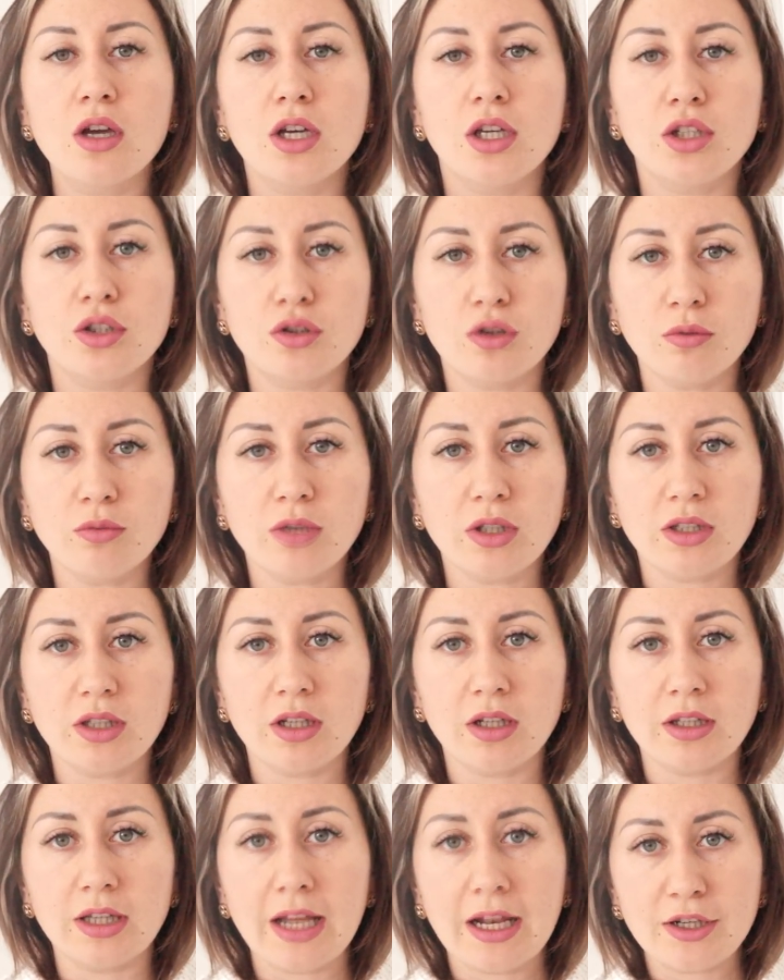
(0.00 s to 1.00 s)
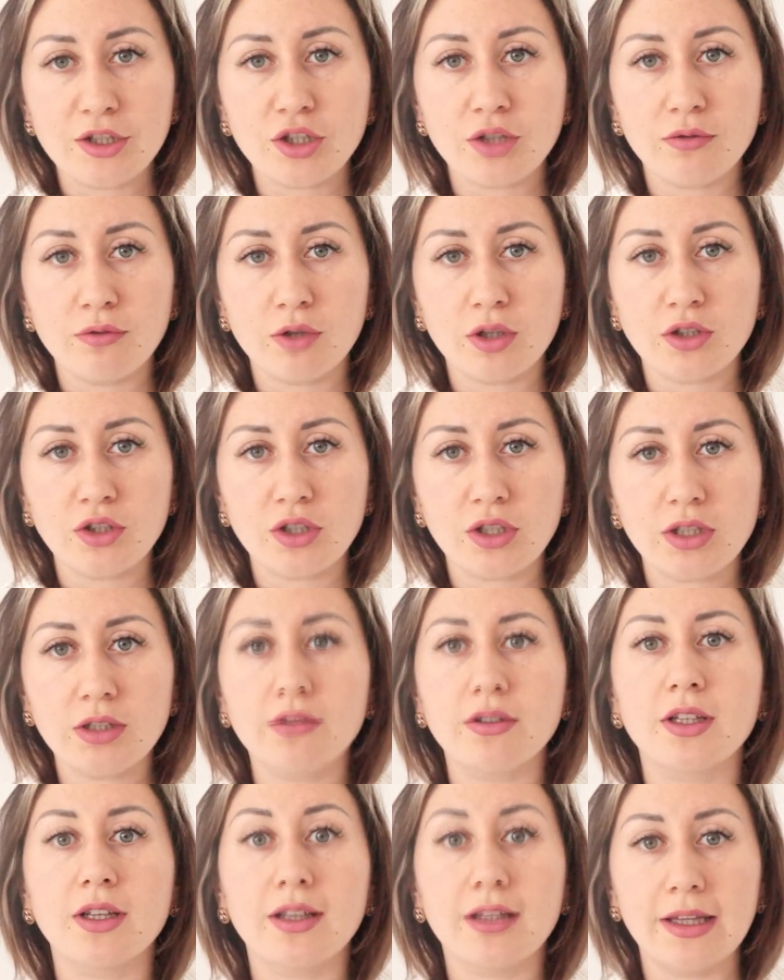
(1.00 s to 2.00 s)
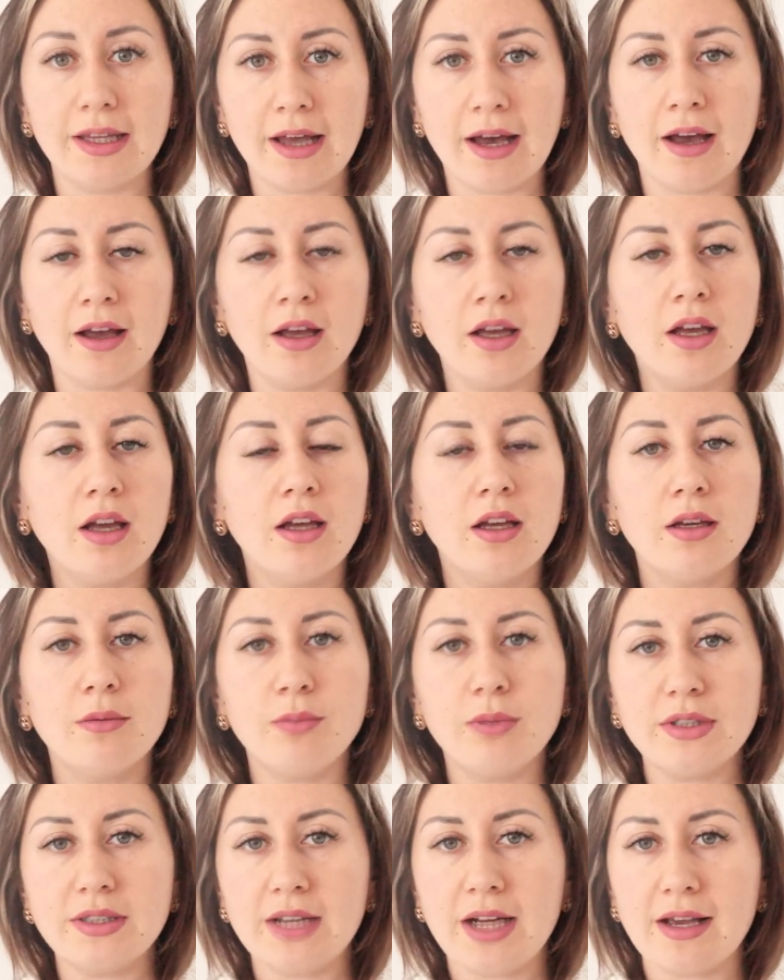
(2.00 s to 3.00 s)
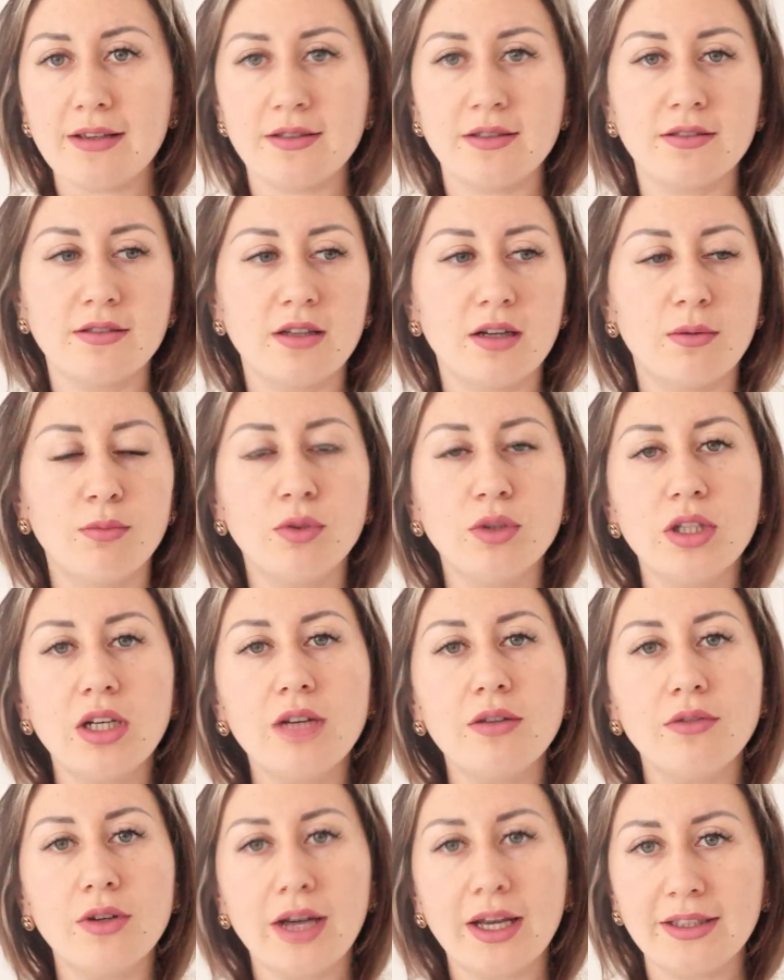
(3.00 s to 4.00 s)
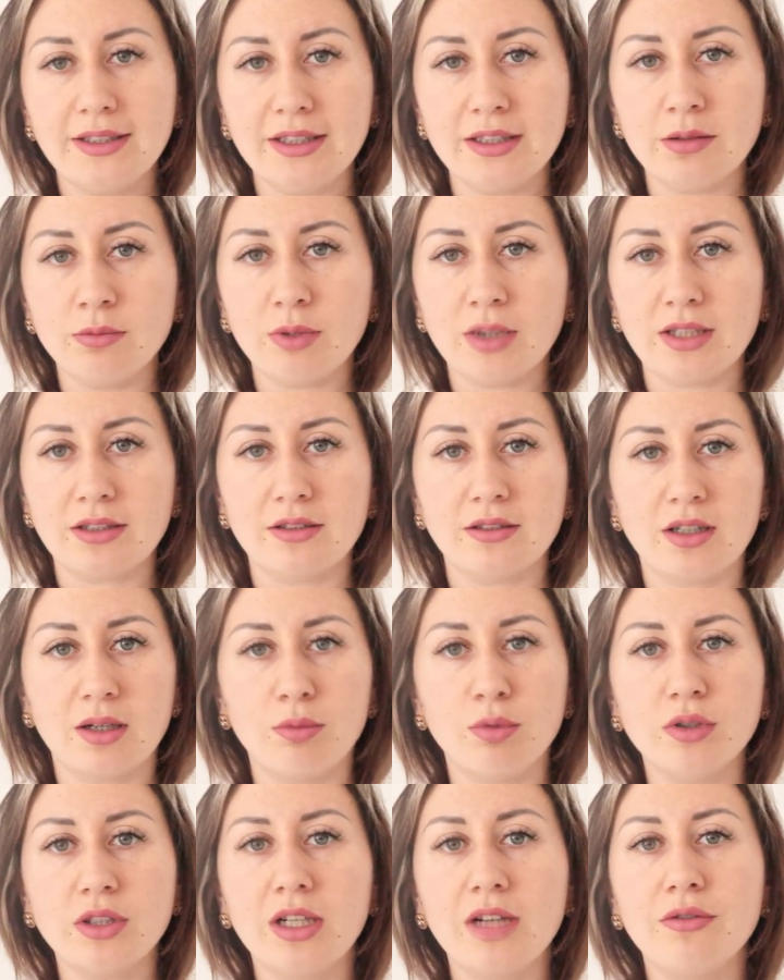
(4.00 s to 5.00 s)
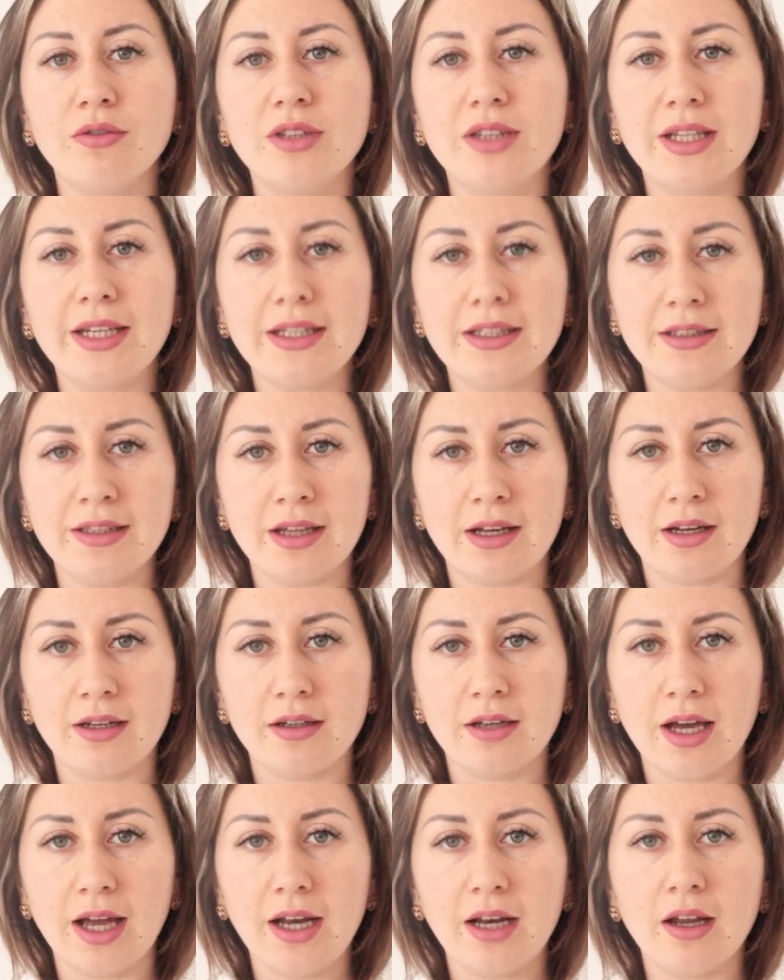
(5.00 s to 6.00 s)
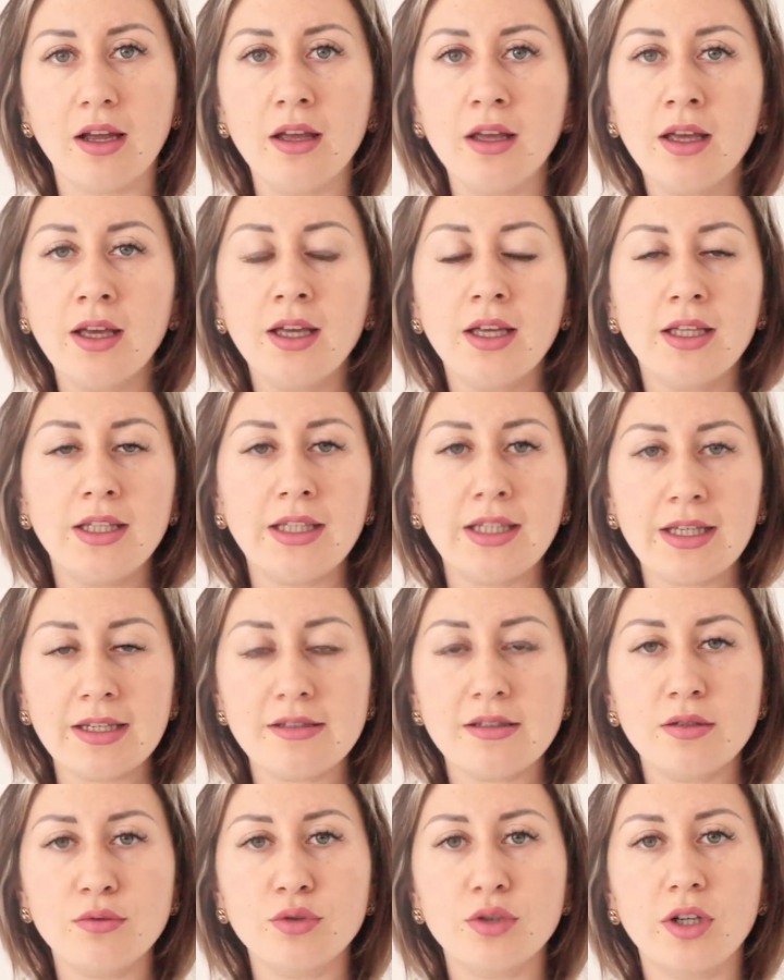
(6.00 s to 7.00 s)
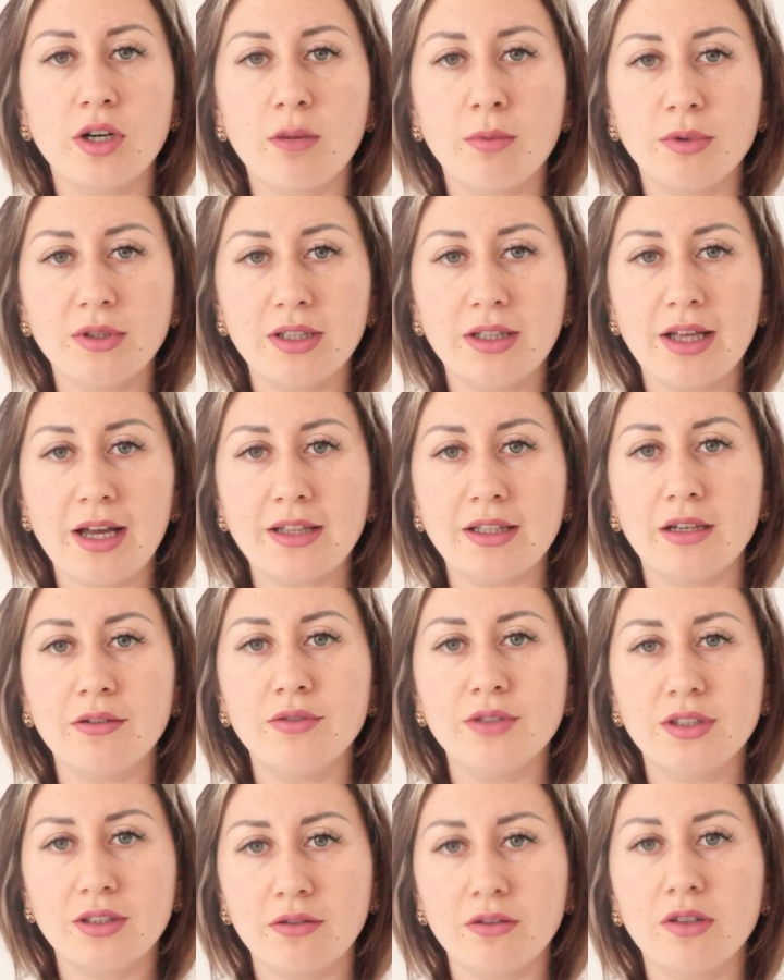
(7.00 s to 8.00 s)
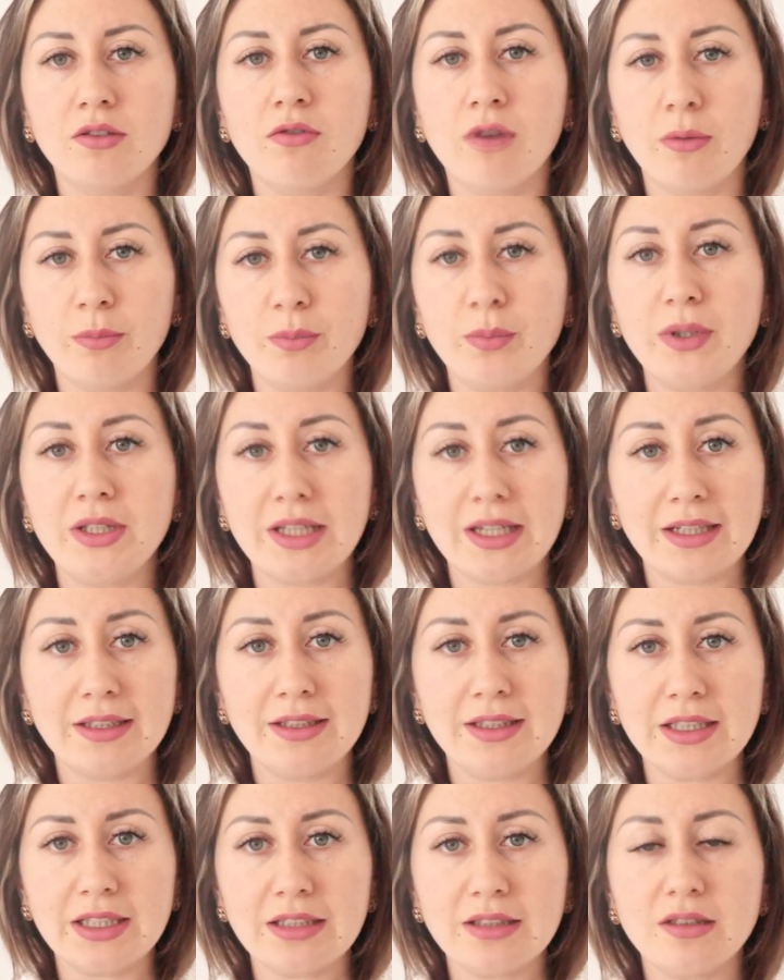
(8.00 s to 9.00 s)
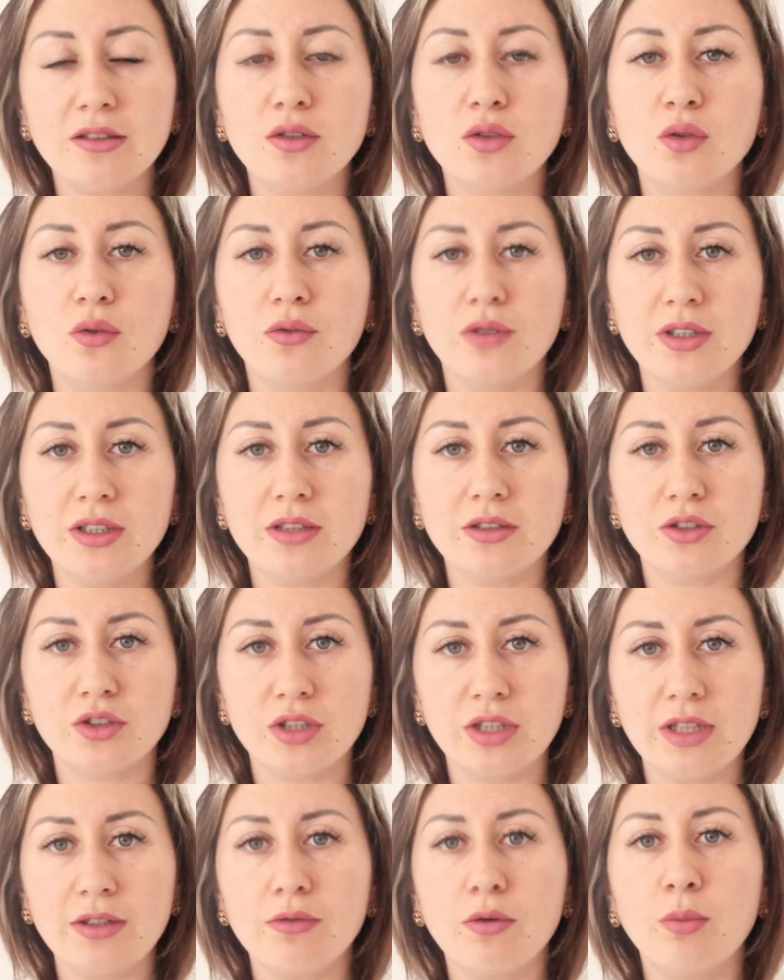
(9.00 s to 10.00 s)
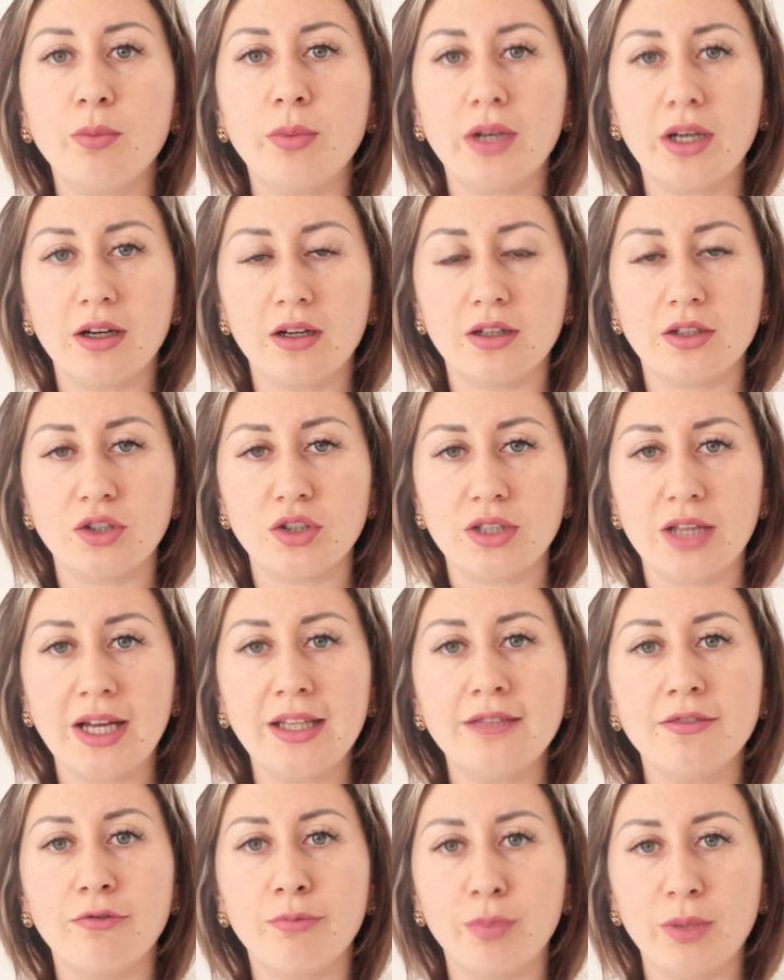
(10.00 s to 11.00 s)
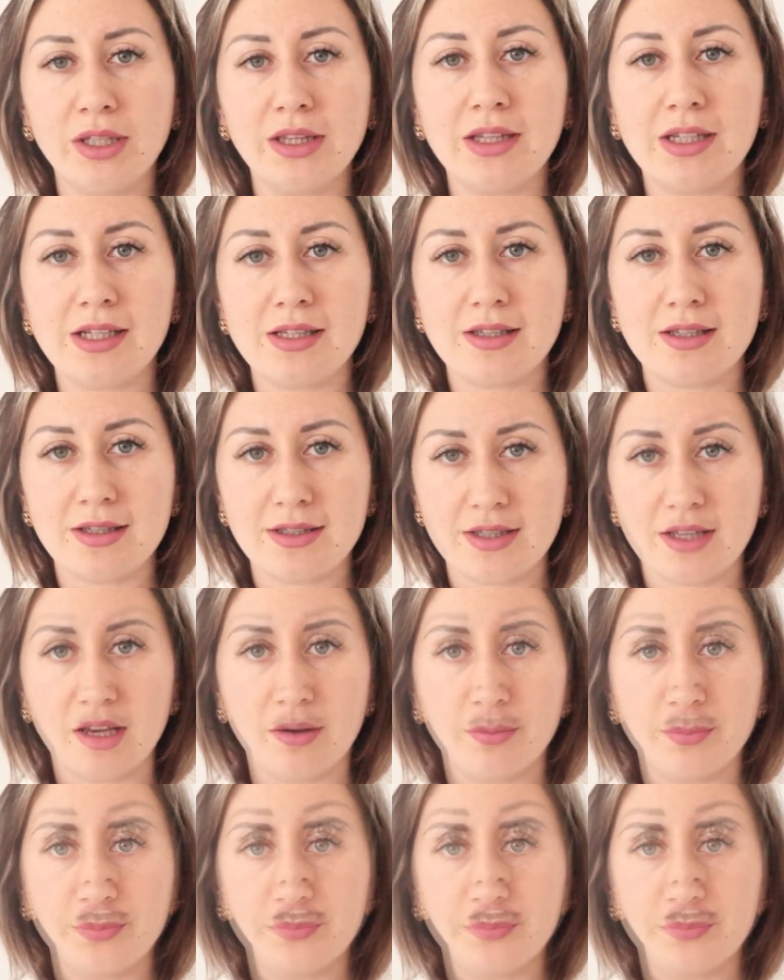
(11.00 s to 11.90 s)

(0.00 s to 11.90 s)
И что мне делать? Дальше его рассчитывать? Да, без разницы, работали вы один месяц, работали вы три дня легально, и если уж работодатель выставил вам ПИТ-11, то вы должны его перерасчитать в ПИТ-37.